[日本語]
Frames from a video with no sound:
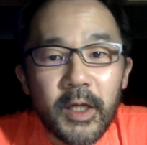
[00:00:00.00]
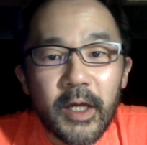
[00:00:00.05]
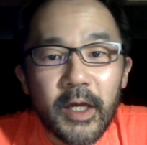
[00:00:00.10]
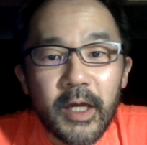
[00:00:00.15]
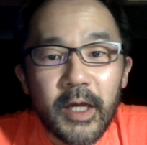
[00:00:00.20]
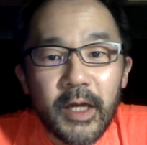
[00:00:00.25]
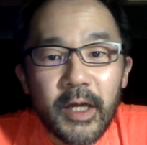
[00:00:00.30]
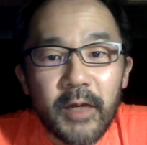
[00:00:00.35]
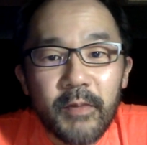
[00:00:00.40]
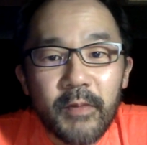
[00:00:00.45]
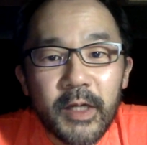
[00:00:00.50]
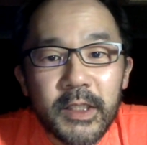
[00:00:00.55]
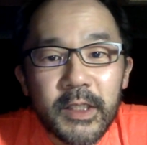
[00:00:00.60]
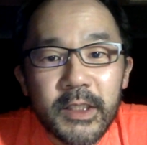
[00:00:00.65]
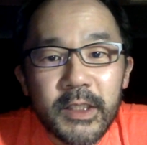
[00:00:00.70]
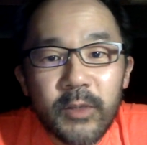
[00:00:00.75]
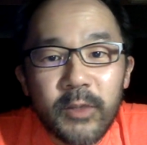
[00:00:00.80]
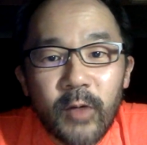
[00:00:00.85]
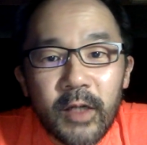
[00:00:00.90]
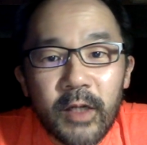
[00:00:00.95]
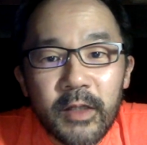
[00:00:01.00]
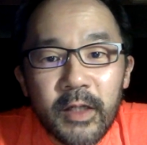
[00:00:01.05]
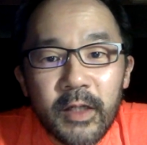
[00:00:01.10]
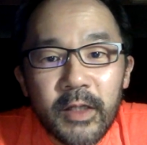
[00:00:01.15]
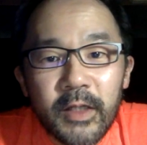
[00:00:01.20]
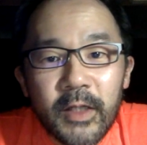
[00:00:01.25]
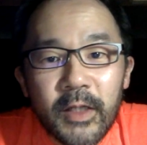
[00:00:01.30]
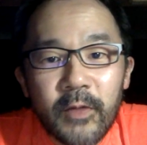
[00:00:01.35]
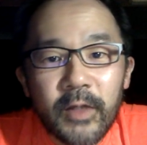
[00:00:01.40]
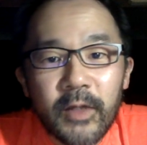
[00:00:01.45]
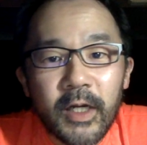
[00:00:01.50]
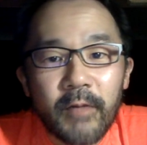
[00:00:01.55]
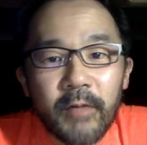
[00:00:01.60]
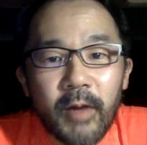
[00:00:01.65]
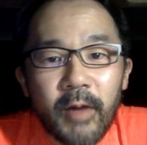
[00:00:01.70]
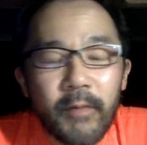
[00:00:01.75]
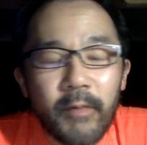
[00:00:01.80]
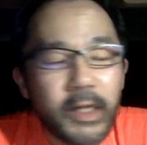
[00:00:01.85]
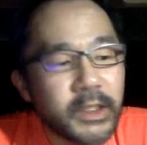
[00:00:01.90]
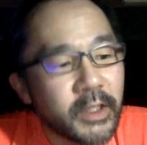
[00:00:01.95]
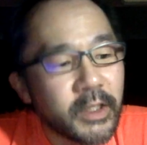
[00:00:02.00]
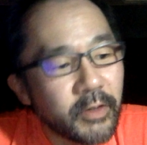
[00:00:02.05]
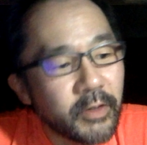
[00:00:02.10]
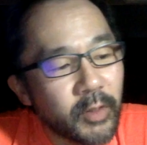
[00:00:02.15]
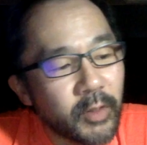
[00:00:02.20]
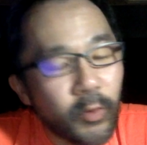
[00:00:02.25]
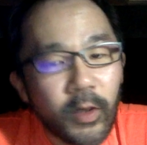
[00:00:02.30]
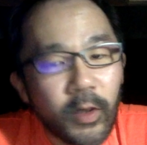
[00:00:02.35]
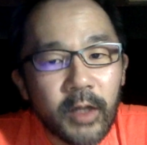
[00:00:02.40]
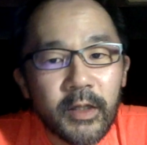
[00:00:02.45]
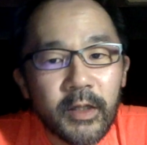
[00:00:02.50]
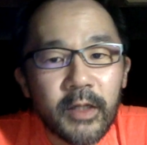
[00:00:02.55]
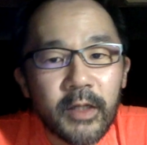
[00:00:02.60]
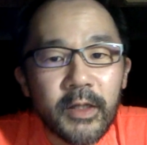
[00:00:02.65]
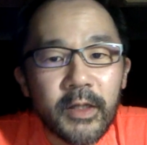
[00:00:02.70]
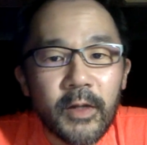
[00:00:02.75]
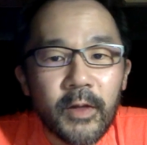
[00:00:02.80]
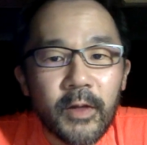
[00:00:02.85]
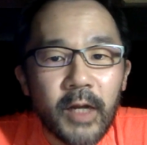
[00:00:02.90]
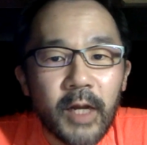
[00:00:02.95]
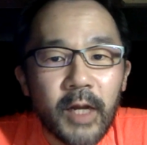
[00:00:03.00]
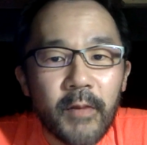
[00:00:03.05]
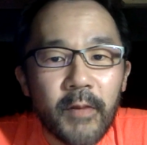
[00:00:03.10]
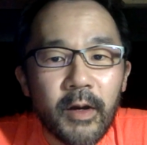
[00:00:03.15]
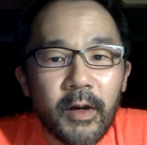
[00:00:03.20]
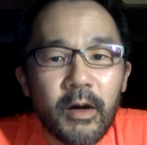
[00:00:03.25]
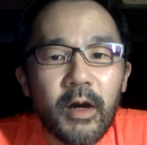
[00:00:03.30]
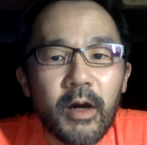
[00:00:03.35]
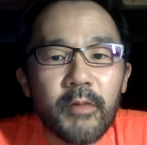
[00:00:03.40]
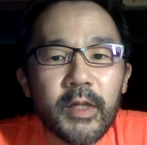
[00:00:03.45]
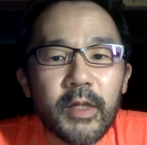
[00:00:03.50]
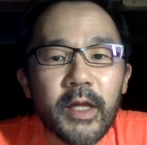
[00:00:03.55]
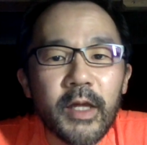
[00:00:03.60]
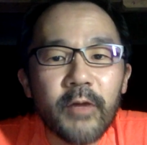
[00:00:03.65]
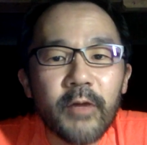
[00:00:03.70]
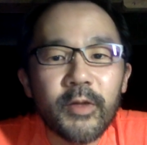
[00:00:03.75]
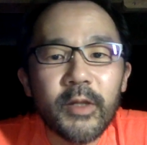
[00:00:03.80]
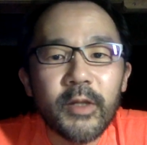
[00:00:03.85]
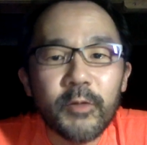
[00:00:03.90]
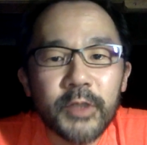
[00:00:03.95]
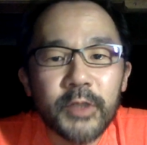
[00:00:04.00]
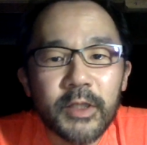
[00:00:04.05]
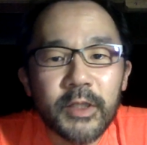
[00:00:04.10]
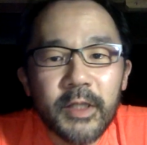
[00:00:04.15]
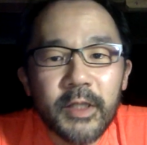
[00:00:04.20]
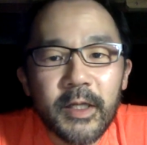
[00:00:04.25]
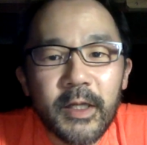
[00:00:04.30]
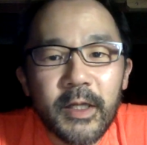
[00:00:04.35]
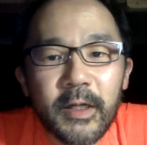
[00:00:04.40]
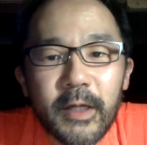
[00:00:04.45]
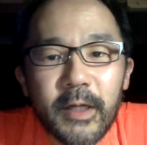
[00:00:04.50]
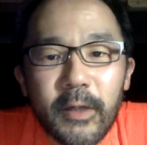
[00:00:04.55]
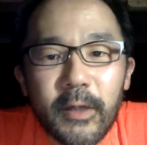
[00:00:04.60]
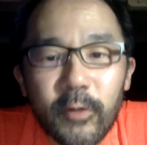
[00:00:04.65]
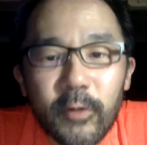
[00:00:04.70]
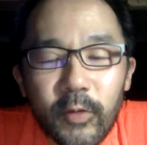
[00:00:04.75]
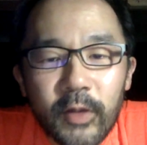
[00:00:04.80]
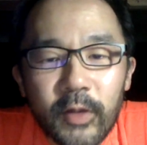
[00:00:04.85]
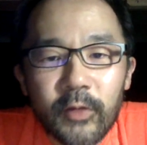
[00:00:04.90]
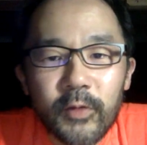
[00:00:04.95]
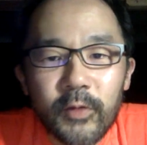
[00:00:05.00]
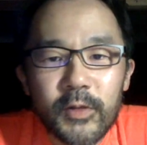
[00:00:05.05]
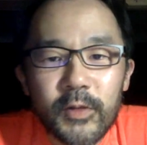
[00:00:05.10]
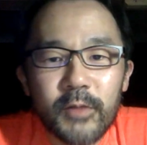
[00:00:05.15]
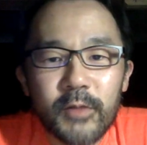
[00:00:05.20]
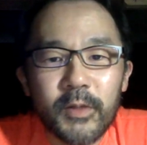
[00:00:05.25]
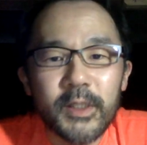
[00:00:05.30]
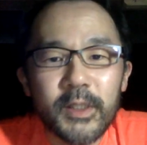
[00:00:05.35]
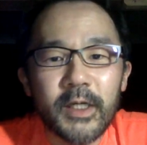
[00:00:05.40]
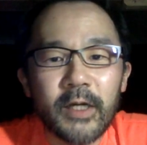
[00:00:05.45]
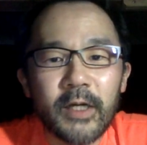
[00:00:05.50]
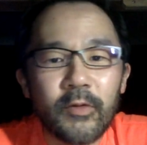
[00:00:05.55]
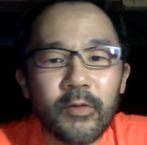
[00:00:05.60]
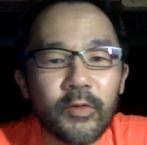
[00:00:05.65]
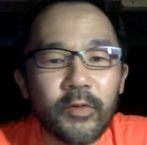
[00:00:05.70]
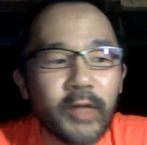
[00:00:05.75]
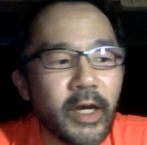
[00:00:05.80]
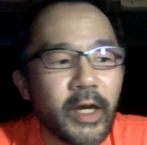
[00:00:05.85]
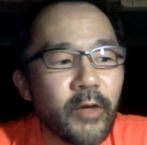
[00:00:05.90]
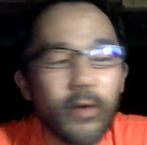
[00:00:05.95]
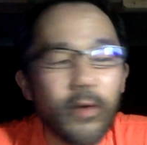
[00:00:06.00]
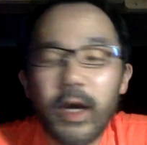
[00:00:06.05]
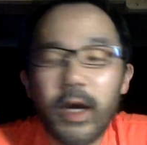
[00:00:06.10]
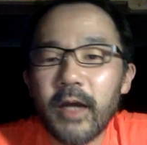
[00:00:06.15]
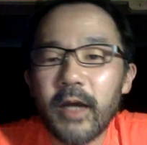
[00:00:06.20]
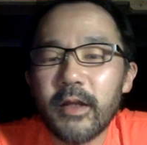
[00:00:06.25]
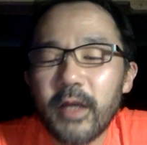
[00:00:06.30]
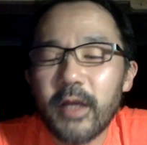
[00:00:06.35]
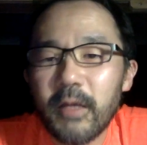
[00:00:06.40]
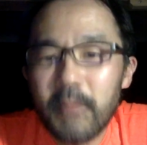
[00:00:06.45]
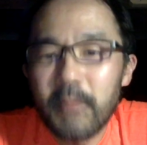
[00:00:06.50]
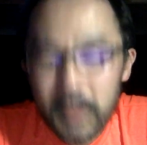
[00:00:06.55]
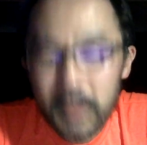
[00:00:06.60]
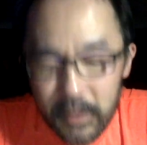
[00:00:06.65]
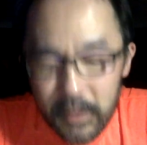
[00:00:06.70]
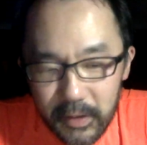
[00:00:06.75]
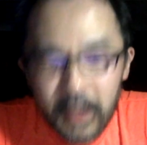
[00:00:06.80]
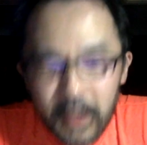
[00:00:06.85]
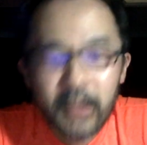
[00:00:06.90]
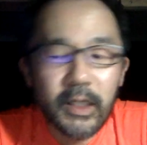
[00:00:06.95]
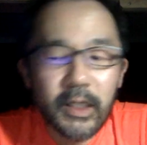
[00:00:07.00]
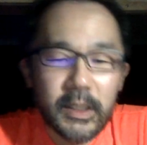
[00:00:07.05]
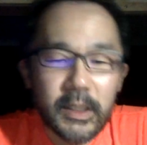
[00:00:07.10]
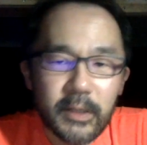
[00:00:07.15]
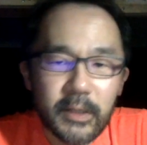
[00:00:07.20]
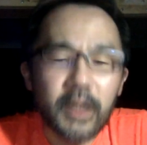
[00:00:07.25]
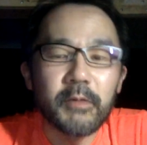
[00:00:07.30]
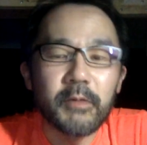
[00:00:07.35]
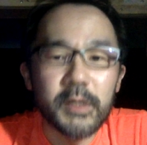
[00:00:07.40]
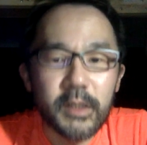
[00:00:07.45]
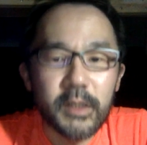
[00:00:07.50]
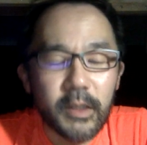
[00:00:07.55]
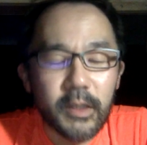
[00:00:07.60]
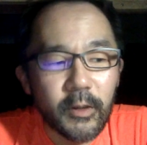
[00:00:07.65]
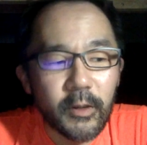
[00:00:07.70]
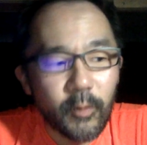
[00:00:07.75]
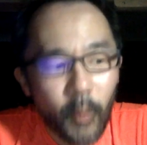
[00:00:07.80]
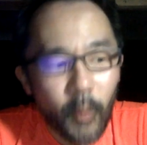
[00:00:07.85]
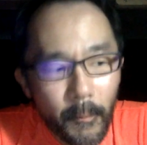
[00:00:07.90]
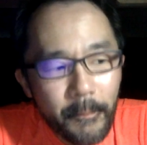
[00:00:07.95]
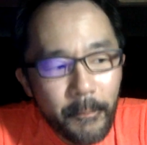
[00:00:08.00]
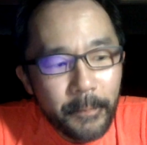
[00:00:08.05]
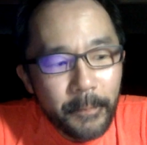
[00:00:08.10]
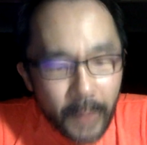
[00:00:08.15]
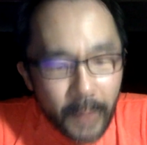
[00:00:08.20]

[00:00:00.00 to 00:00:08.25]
えー、毎日ご覧になってるんであれば、毎日じゃなくてもご覧になってるんであれば、ああ、見たよっておっしゃっていただけると、あの、すいません、あの、内容変えてきますんで、助かりますけれども。